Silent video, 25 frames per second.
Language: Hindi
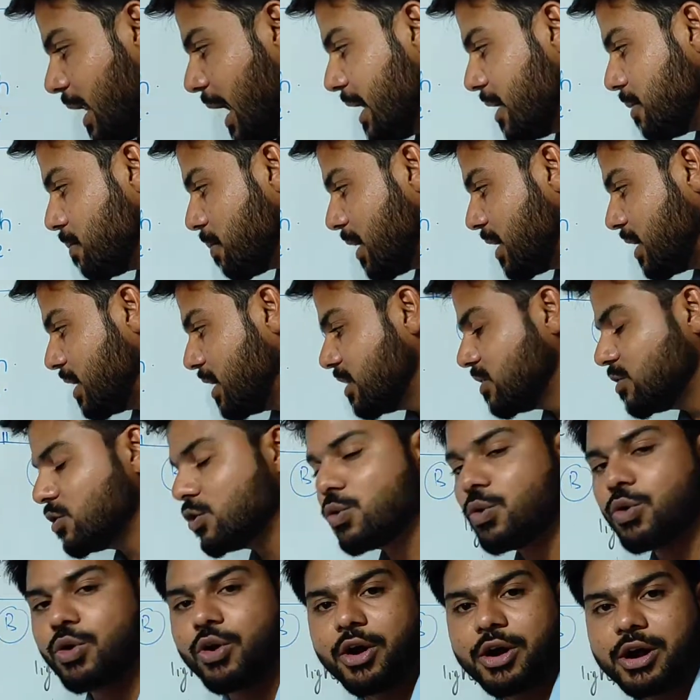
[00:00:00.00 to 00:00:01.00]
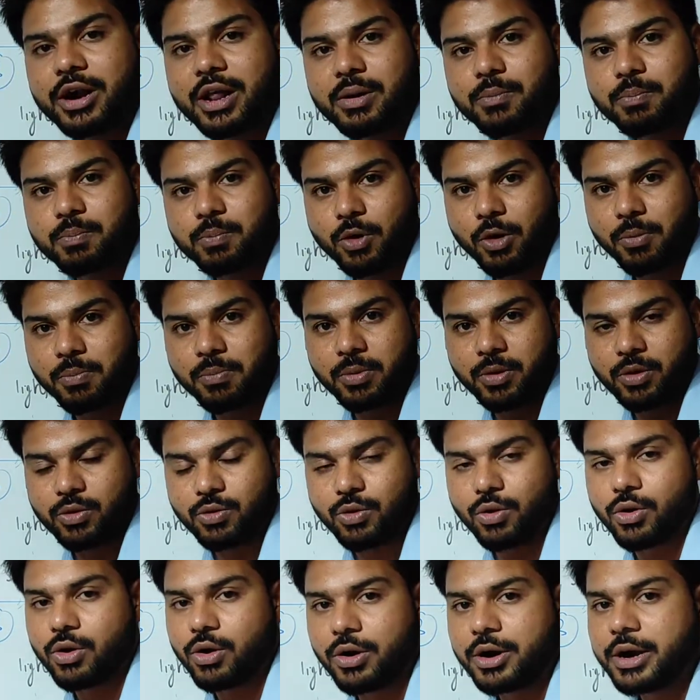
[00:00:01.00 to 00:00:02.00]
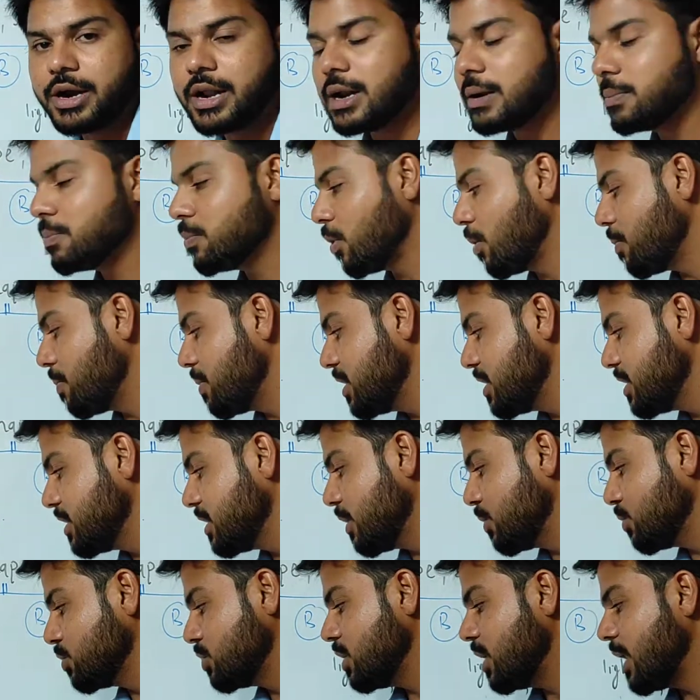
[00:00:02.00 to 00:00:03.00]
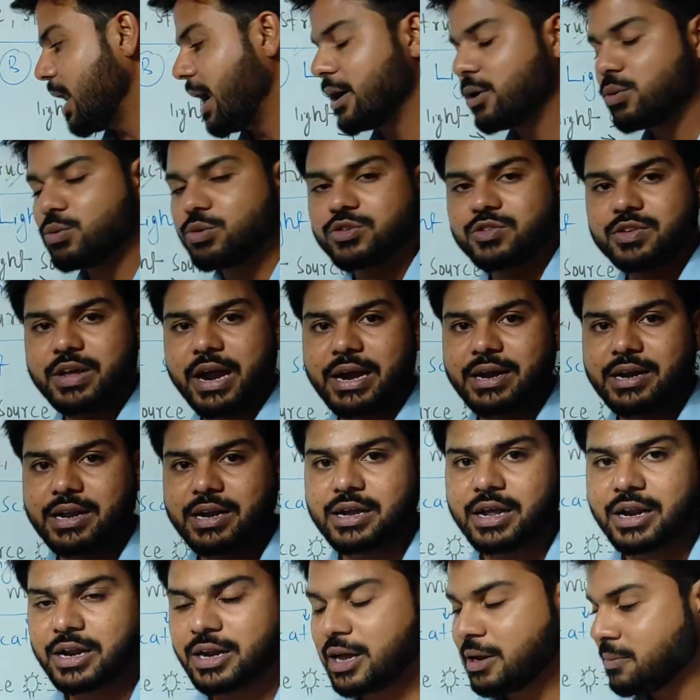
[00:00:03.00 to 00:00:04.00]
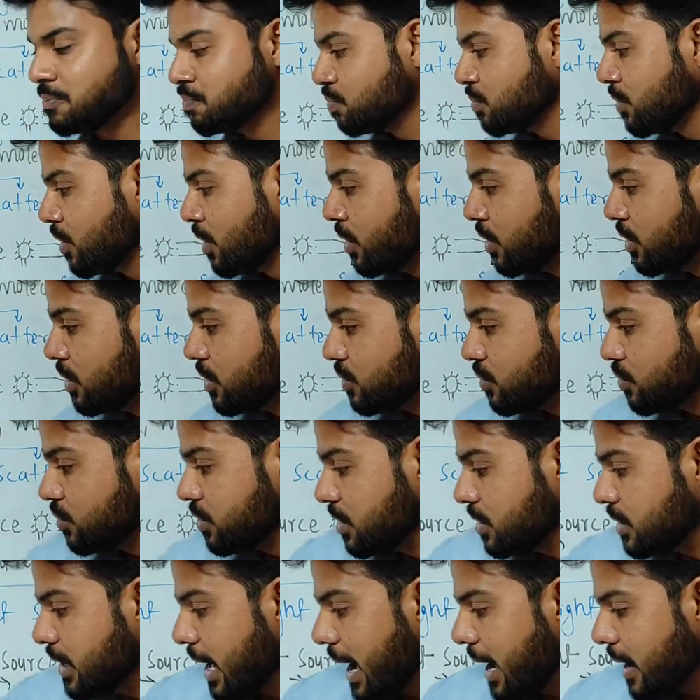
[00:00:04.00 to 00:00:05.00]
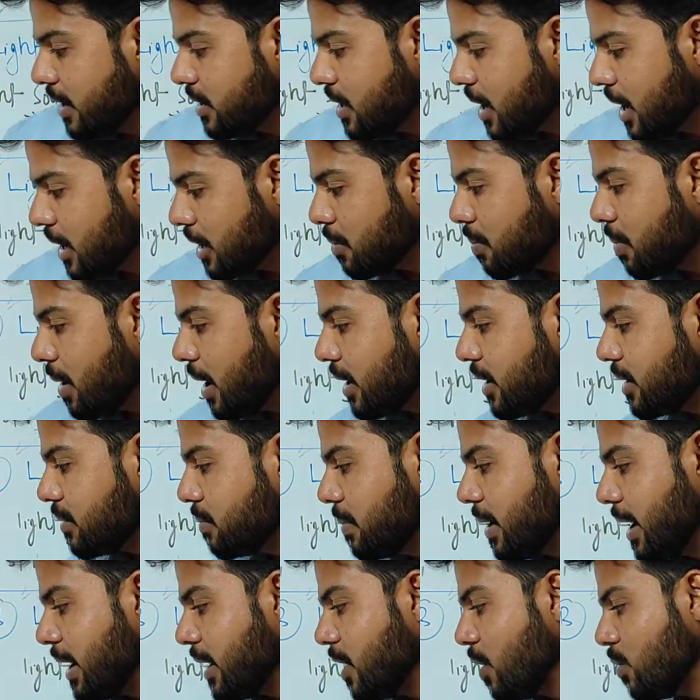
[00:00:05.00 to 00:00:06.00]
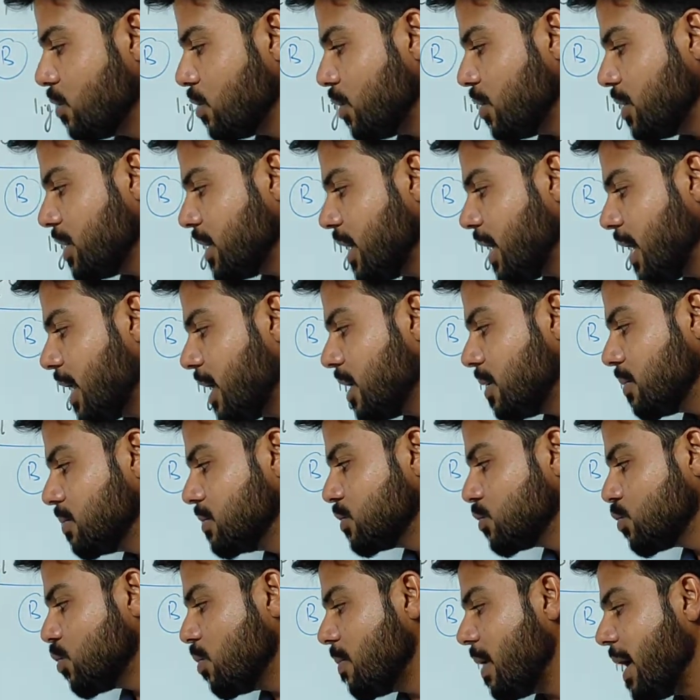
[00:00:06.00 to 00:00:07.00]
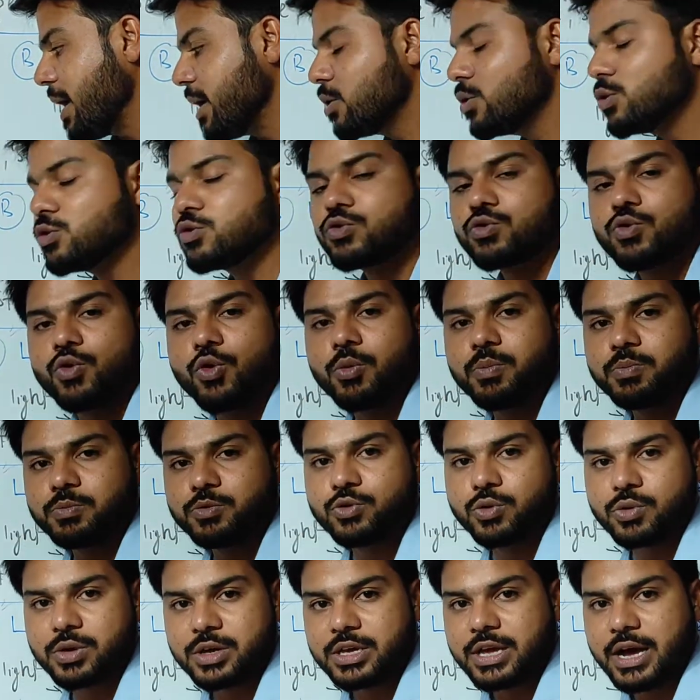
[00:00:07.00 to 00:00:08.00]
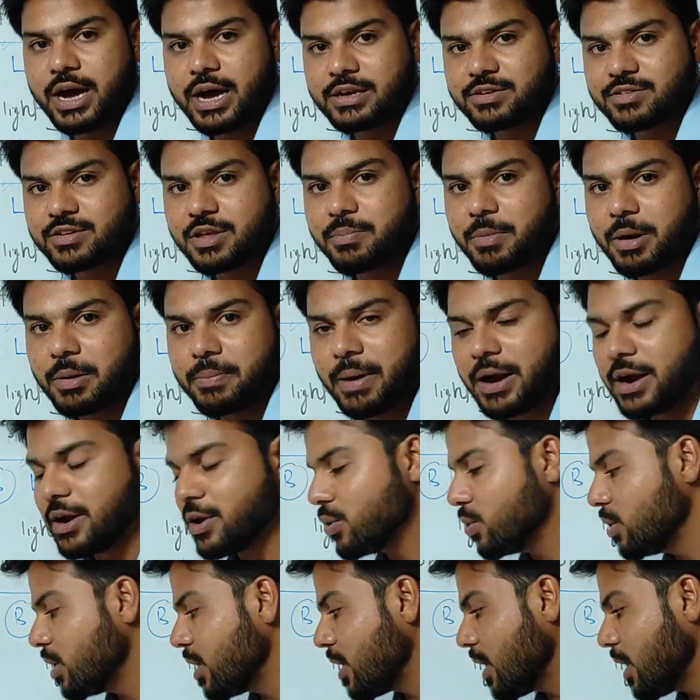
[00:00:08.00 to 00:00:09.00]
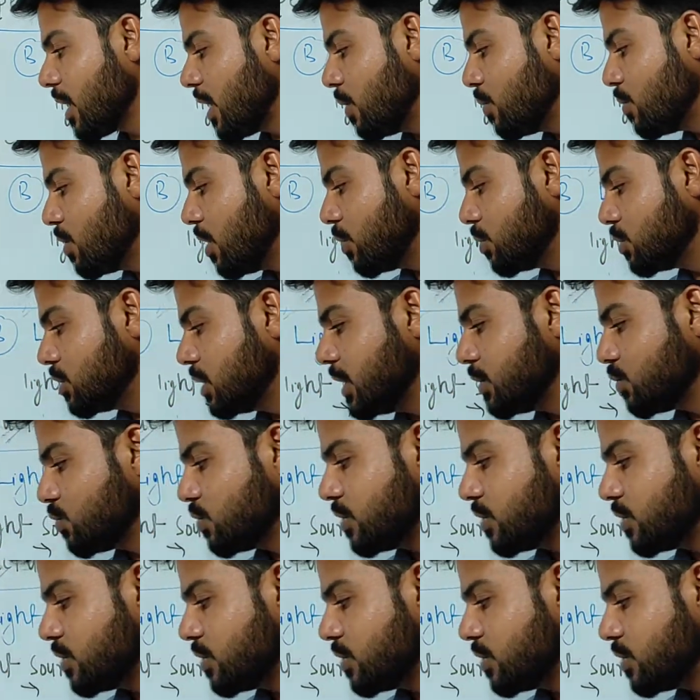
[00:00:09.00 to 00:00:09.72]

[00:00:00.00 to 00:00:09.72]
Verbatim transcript: लाइट पड़ने से कोलोइडल कोलोइडल प्रॉपर्टी क्या होती है लाइट को स्कैटर करना डार्क बैकग्राउंड होने के कारण हम इसको माइक्रोस्कोप जो कि यहाँ इसके परपेंडिकुलर लगा हुआ होता है